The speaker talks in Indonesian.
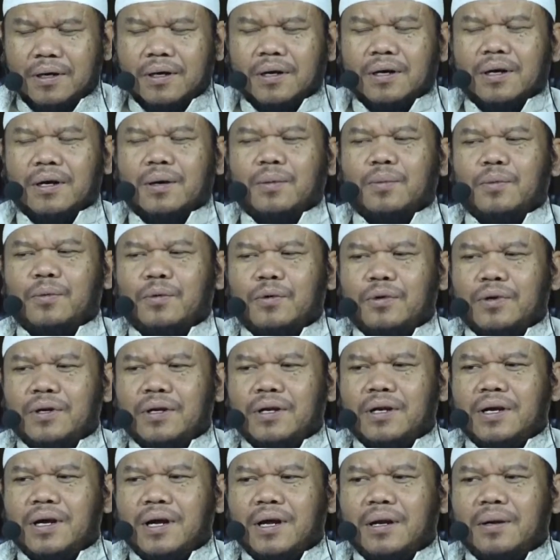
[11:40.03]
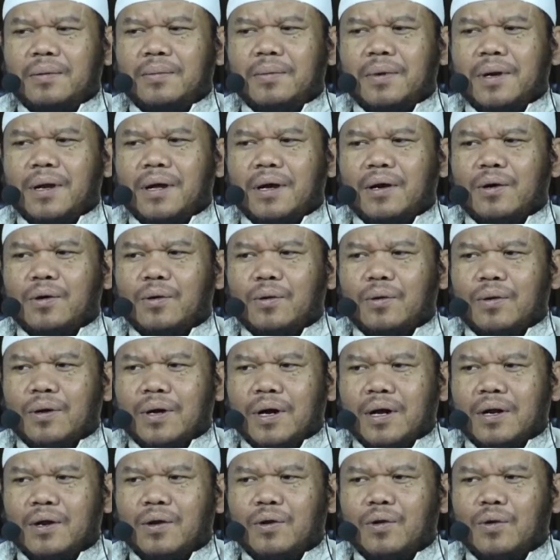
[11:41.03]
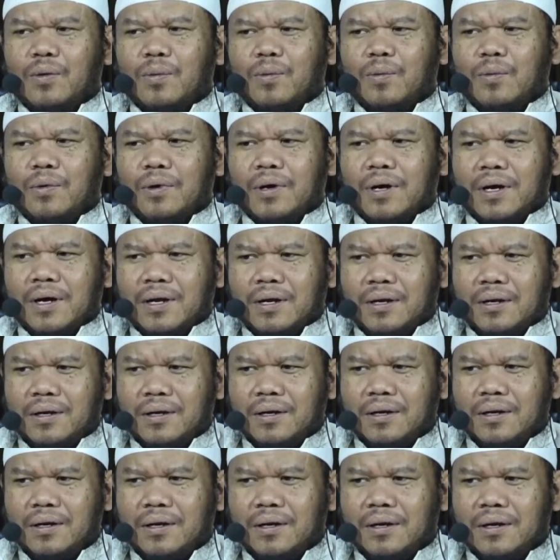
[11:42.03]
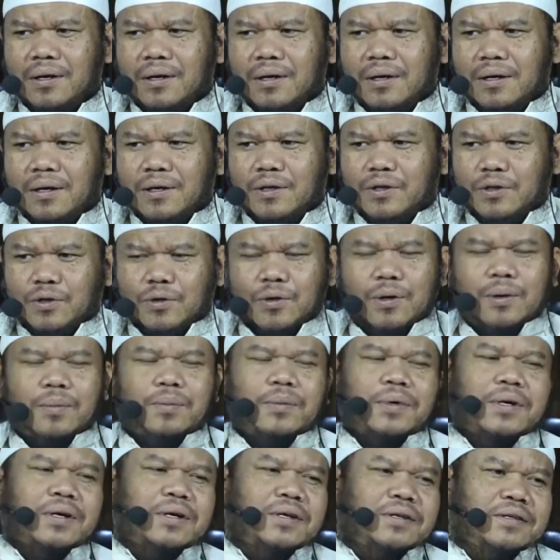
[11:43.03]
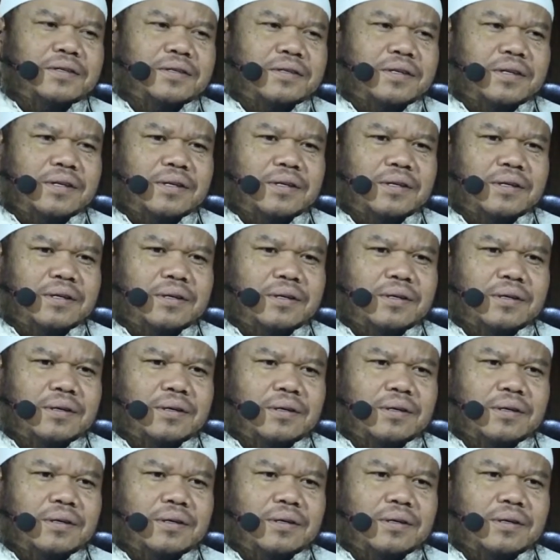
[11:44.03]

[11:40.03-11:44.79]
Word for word: kemudian melakukan hubungan suami istri.